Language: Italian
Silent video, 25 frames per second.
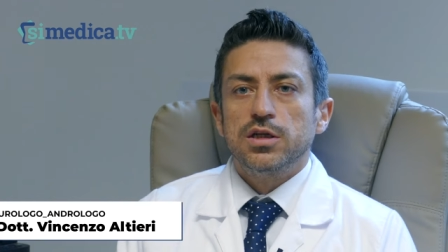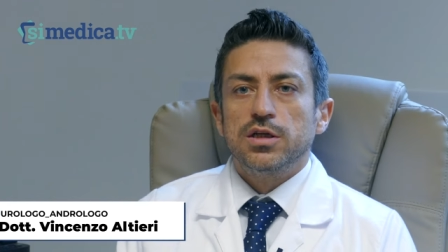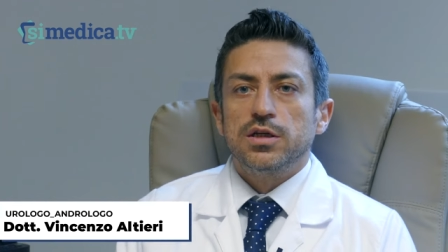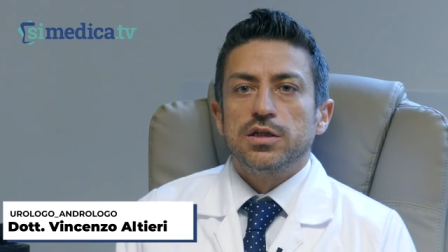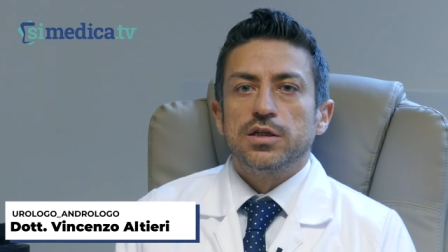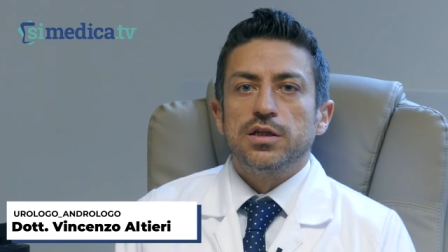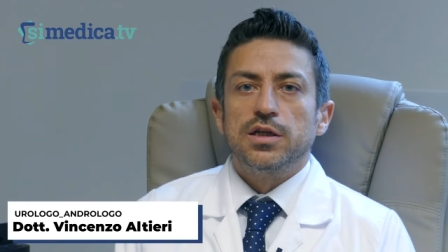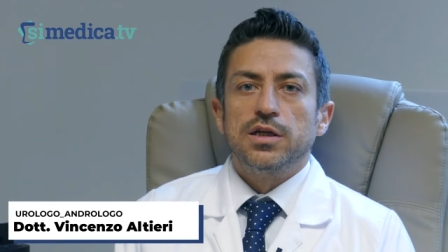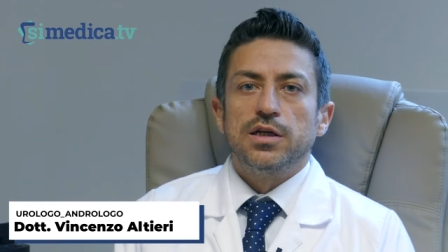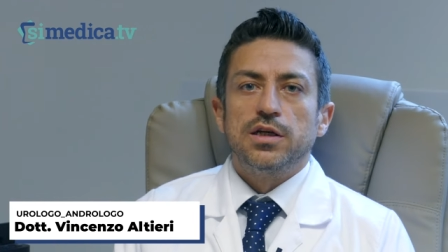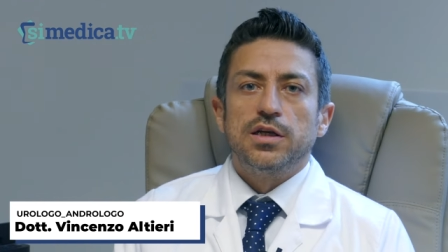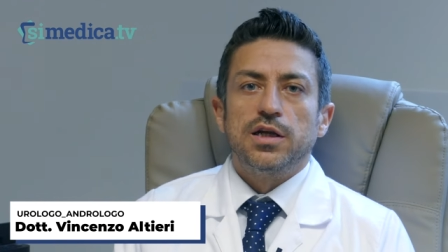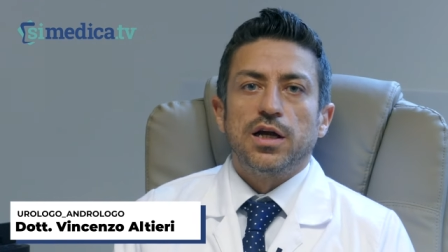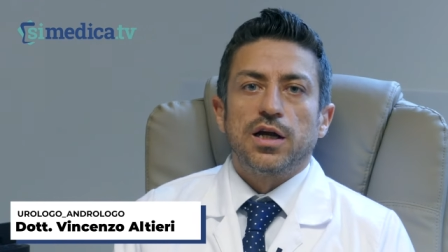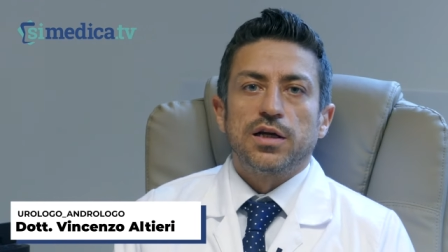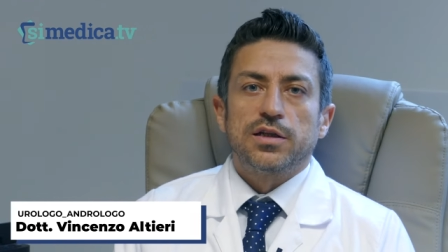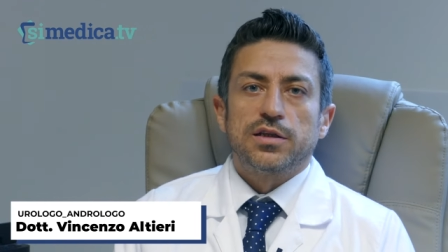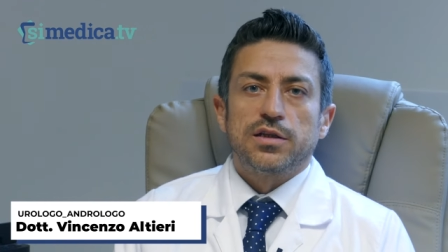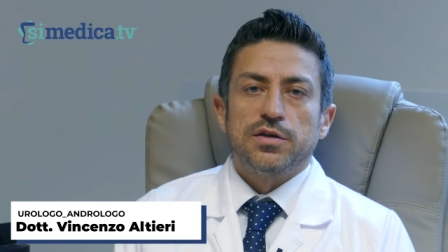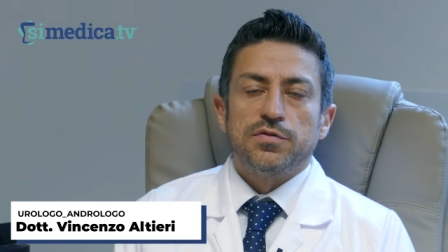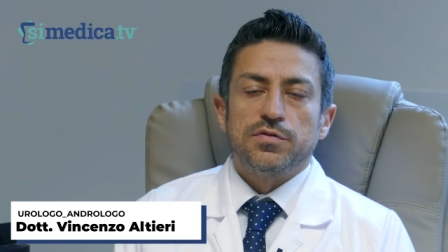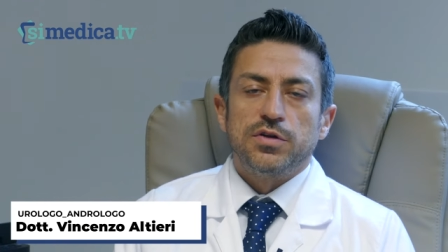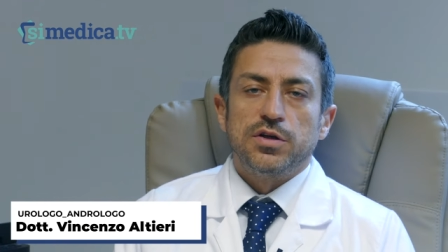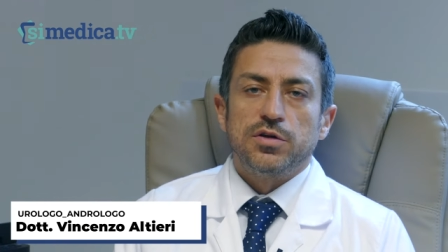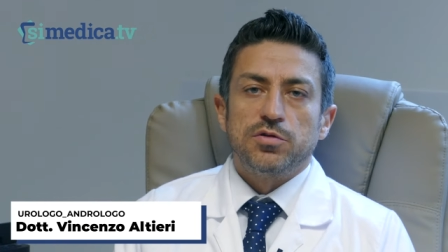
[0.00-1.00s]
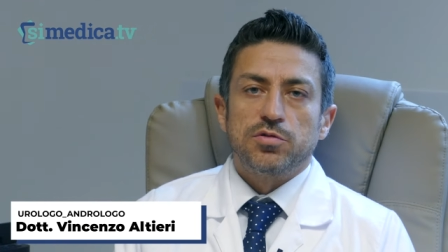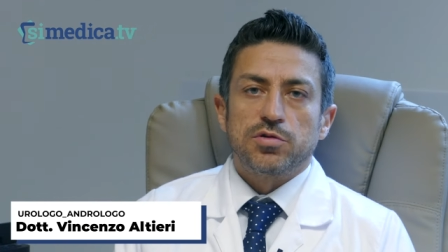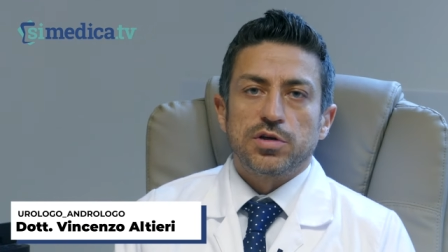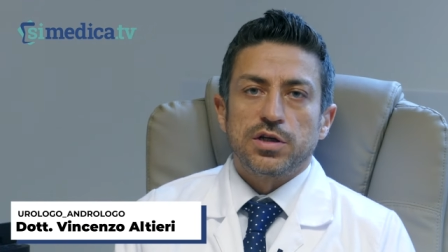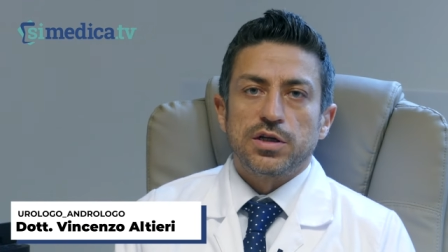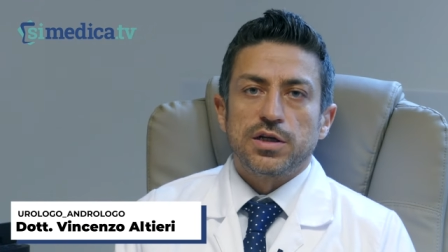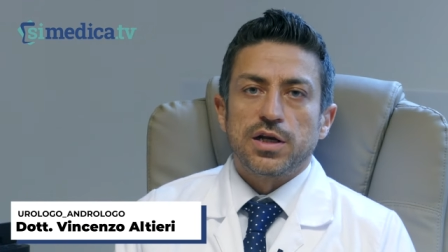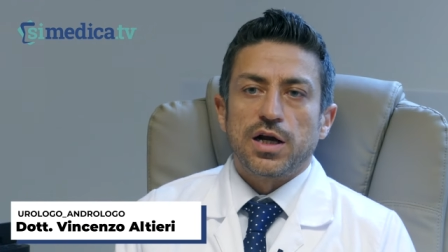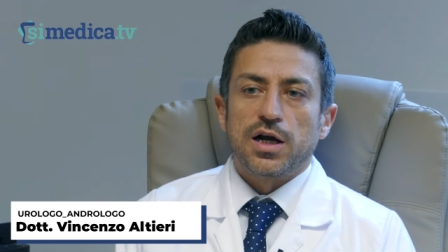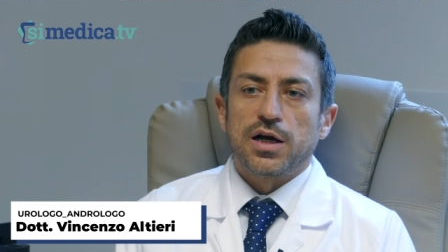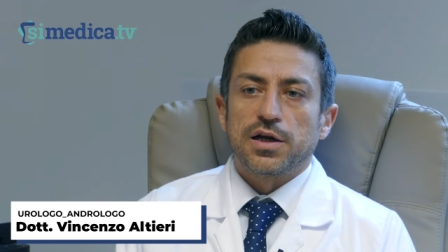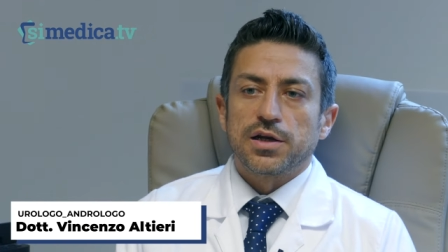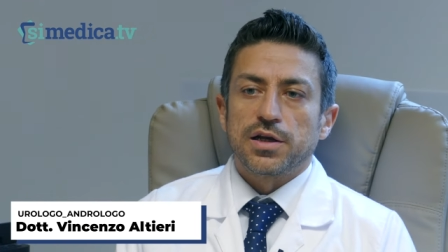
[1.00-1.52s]
delle alte vie
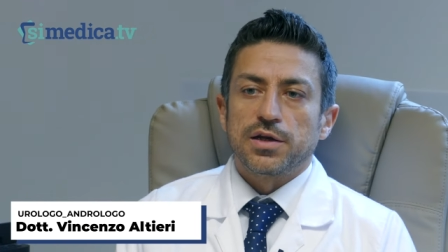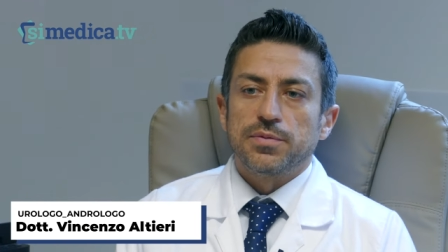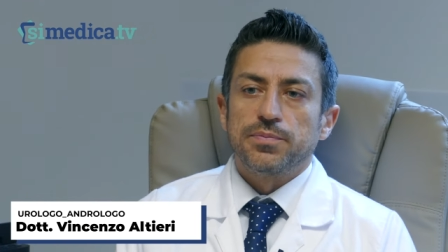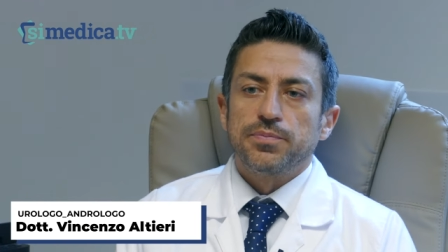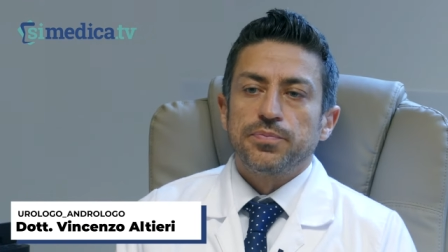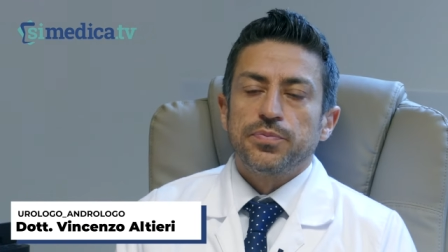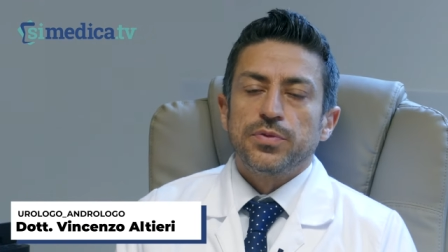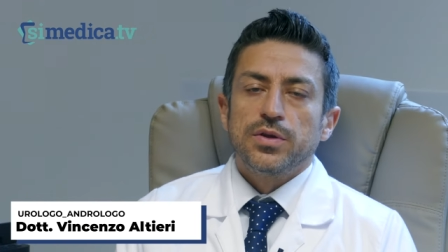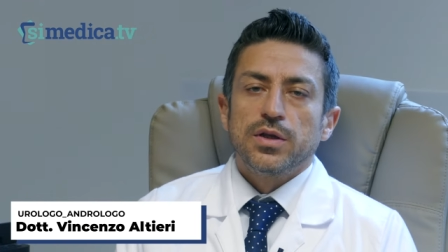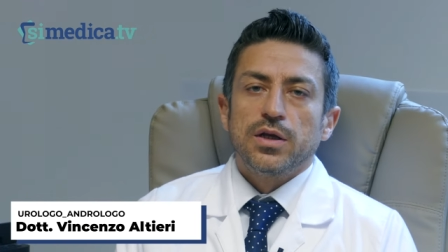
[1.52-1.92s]
urinarie.